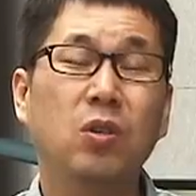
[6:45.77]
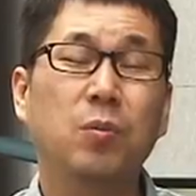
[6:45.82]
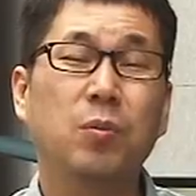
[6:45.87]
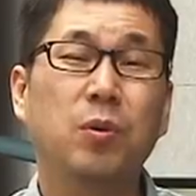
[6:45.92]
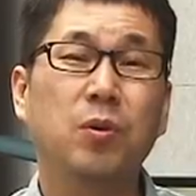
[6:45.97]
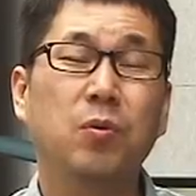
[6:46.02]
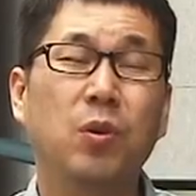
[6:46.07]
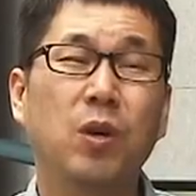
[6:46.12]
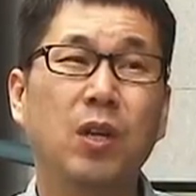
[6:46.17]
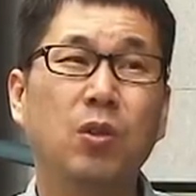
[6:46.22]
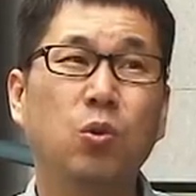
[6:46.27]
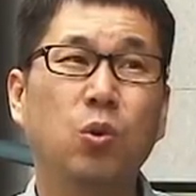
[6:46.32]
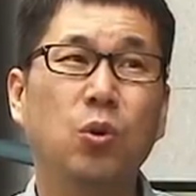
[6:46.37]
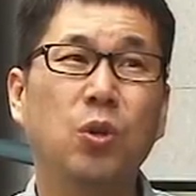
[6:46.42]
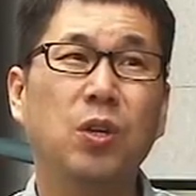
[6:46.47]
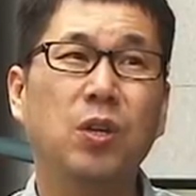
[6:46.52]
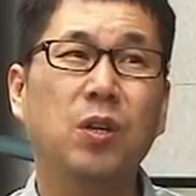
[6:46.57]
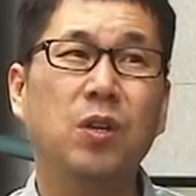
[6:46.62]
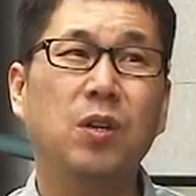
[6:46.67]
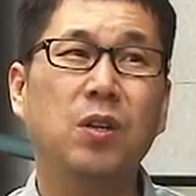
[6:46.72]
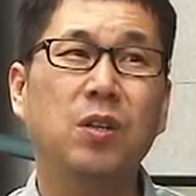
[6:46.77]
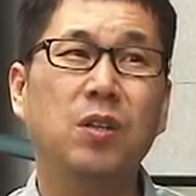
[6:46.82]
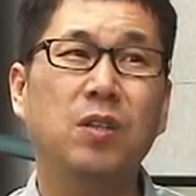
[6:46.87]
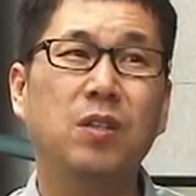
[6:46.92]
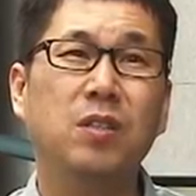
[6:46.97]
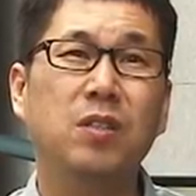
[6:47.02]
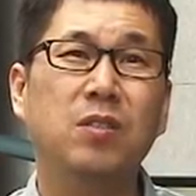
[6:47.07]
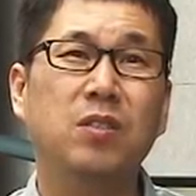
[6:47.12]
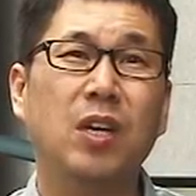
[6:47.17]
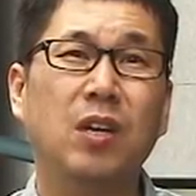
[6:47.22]
이번 원래
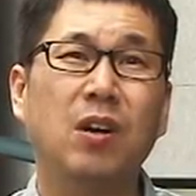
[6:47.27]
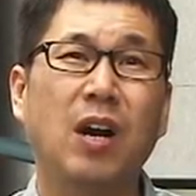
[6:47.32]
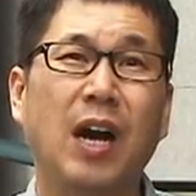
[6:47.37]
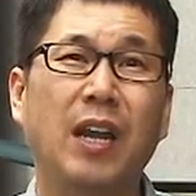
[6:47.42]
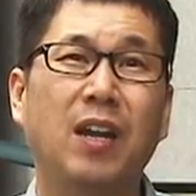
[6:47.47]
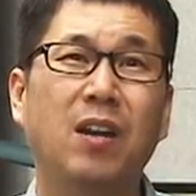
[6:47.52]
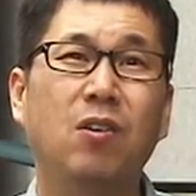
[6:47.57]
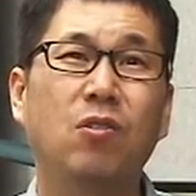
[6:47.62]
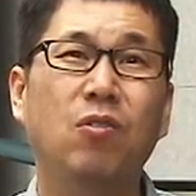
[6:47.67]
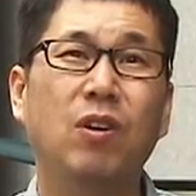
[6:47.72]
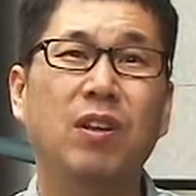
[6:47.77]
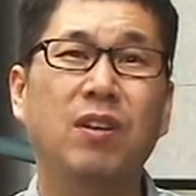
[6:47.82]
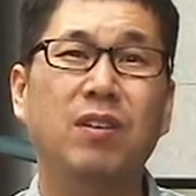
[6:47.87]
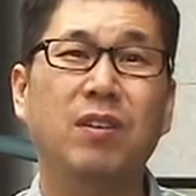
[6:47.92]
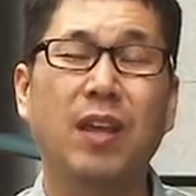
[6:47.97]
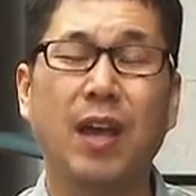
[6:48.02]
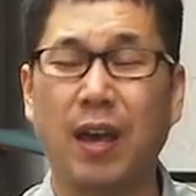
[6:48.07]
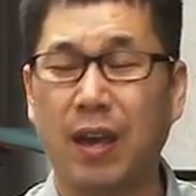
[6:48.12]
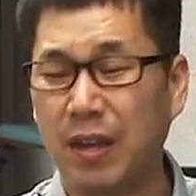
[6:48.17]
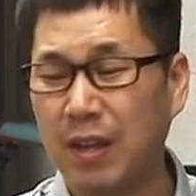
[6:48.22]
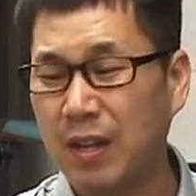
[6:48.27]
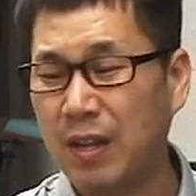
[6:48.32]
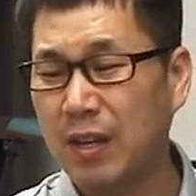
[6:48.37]
토요일 촬영 안 하려고 했는데